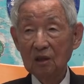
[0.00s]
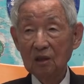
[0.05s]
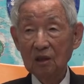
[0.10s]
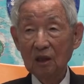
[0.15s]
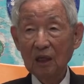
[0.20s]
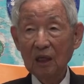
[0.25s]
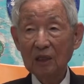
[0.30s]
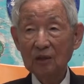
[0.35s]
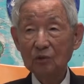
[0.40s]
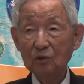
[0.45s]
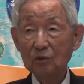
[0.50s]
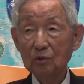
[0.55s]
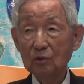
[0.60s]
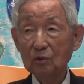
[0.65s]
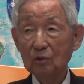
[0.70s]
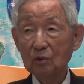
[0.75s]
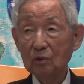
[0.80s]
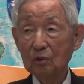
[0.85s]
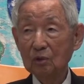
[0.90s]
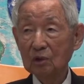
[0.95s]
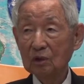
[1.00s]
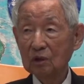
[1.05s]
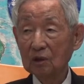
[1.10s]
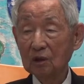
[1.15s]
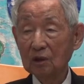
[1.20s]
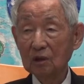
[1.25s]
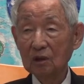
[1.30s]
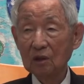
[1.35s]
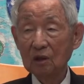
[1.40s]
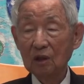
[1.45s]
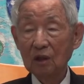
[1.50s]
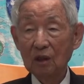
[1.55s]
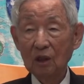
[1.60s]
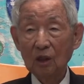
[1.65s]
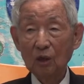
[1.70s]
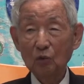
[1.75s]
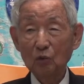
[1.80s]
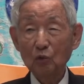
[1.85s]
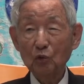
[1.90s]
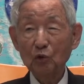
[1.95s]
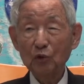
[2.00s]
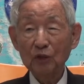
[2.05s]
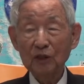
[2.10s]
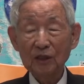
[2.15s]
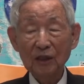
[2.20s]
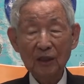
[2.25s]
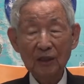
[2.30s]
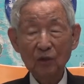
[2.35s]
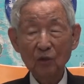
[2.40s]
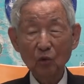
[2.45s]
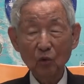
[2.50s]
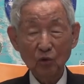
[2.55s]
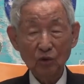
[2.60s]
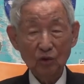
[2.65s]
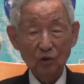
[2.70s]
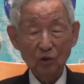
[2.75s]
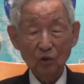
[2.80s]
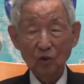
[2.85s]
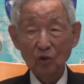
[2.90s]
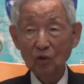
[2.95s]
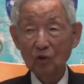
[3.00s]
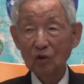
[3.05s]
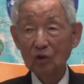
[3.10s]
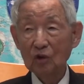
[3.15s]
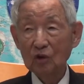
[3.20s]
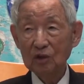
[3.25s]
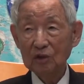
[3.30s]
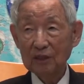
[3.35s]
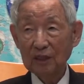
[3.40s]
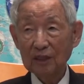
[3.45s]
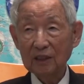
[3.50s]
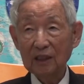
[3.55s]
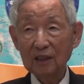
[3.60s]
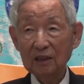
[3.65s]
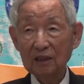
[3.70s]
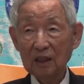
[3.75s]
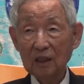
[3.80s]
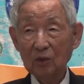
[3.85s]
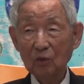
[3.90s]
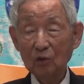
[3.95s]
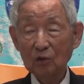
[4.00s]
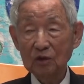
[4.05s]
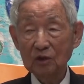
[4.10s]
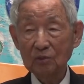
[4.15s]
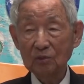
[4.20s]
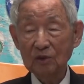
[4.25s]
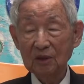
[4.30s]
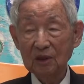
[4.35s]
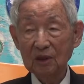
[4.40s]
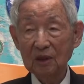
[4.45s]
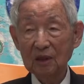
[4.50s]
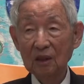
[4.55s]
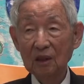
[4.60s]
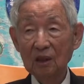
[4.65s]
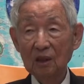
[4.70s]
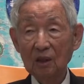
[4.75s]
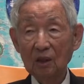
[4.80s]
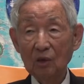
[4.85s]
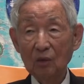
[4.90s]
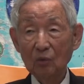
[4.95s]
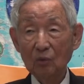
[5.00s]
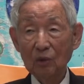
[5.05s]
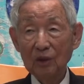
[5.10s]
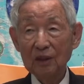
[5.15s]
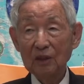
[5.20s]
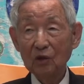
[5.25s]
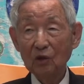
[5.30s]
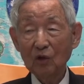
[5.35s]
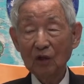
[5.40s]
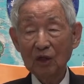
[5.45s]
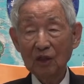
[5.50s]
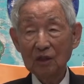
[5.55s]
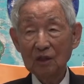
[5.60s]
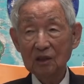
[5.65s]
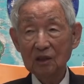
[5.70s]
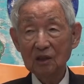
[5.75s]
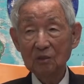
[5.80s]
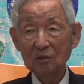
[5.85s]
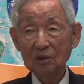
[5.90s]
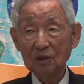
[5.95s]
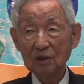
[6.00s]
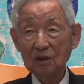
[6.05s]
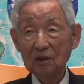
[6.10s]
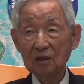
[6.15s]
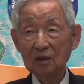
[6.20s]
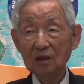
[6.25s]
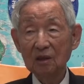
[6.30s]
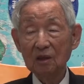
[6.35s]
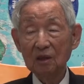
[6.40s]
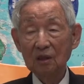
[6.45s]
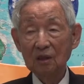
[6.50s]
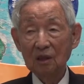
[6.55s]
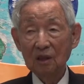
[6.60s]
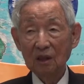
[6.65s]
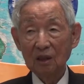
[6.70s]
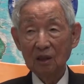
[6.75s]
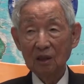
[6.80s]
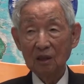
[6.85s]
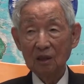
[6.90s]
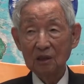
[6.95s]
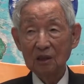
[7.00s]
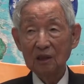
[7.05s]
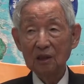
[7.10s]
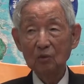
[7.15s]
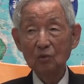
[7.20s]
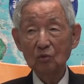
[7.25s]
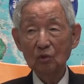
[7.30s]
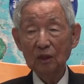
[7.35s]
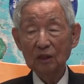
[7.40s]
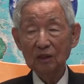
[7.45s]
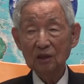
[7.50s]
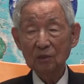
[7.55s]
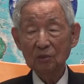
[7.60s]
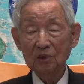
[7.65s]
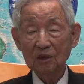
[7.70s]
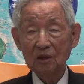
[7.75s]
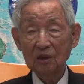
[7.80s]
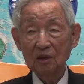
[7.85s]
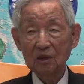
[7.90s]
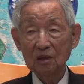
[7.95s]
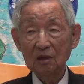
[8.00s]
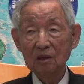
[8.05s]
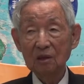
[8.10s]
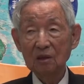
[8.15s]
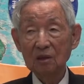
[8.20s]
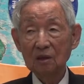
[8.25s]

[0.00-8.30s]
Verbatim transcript: 아주 그 귀한 도시로 생각을 하고 있습니다. 왜냐고 할 것이면은 어, 영국에서부터